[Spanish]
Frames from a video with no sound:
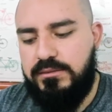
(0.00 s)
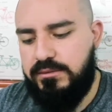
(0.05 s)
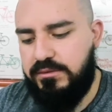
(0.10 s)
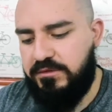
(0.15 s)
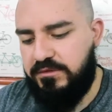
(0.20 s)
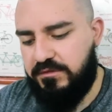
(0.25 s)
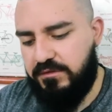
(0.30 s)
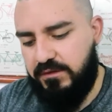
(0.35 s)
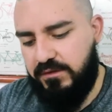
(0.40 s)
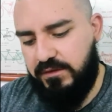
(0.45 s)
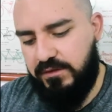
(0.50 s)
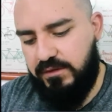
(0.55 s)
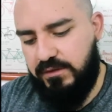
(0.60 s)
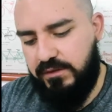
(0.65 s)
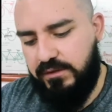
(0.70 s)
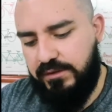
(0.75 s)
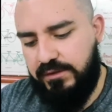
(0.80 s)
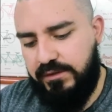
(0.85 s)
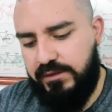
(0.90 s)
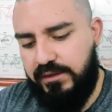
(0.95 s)

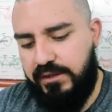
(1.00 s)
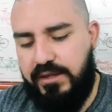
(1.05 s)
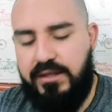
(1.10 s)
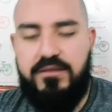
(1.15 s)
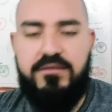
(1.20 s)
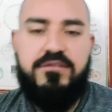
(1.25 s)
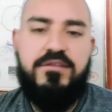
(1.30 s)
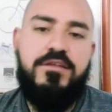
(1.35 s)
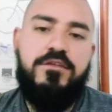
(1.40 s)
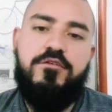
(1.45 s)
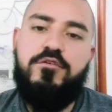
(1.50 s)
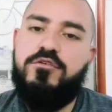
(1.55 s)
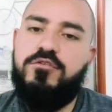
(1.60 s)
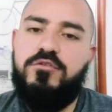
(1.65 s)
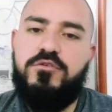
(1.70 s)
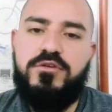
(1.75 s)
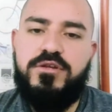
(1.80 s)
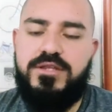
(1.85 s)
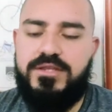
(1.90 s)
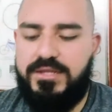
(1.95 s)
Dice, el Señor
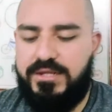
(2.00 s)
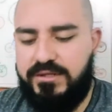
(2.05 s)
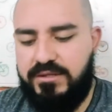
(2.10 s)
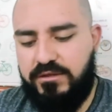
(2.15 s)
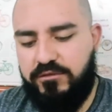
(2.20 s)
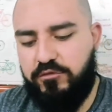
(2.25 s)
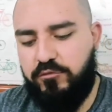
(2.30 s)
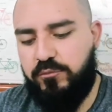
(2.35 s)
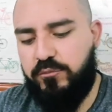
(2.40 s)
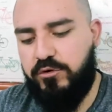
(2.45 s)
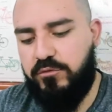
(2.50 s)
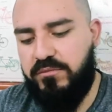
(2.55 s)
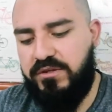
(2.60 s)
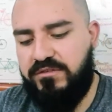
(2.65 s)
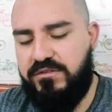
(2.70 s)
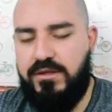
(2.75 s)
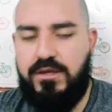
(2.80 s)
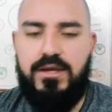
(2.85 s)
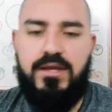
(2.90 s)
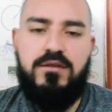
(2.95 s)
no retarda su
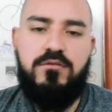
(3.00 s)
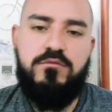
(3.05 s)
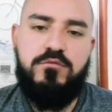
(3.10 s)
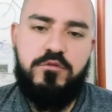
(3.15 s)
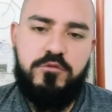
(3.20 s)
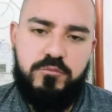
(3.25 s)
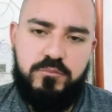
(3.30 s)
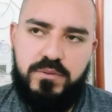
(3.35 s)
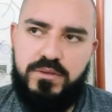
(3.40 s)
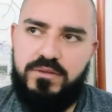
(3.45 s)
promesa. Algunos